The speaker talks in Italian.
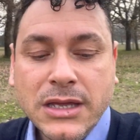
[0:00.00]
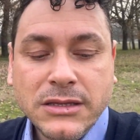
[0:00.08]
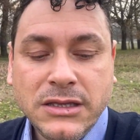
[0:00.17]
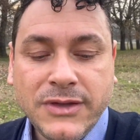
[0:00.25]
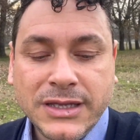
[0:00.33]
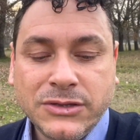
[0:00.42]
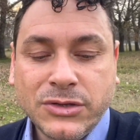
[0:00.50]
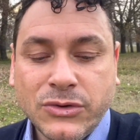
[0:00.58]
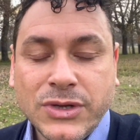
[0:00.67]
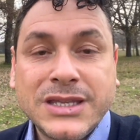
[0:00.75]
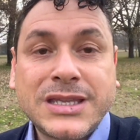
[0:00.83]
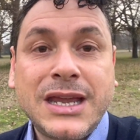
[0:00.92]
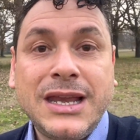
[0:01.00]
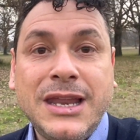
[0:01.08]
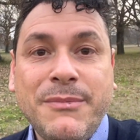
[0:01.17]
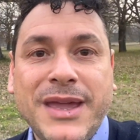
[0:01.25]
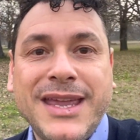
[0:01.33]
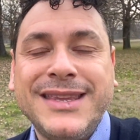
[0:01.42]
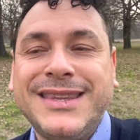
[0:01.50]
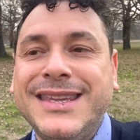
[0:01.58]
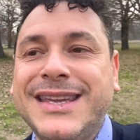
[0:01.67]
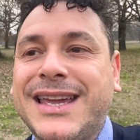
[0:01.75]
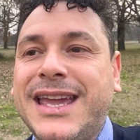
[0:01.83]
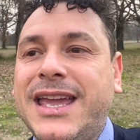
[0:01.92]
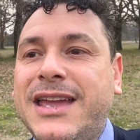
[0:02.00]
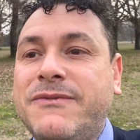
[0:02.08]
diventano i tre elementi che